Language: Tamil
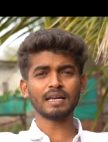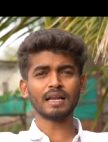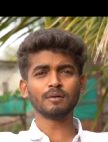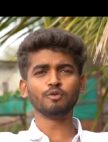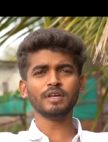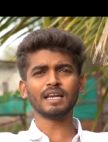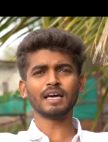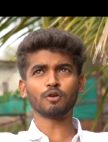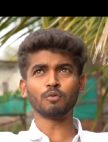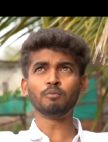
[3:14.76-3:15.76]
என்னால்
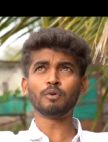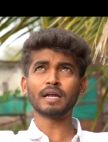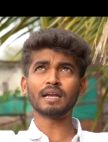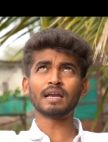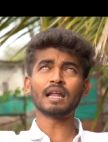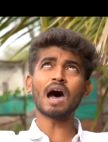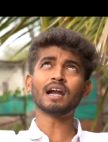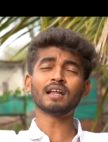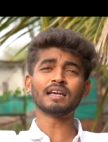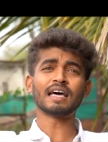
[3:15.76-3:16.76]
முடியல ரொம்ப என்னால் நான்
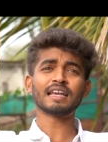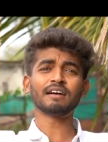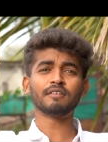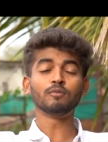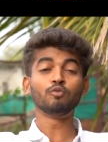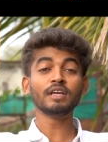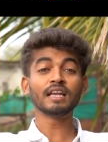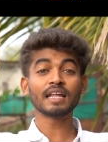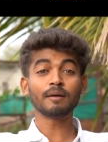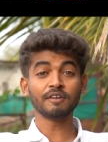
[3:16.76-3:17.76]
ஆற்றல் நிறையா வரும்
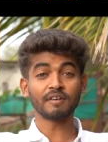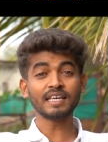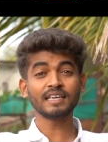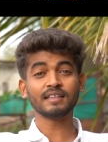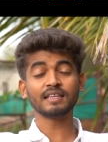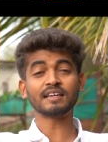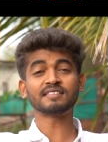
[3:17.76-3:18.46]
முடியலன்னா இப்படி வலிக்குது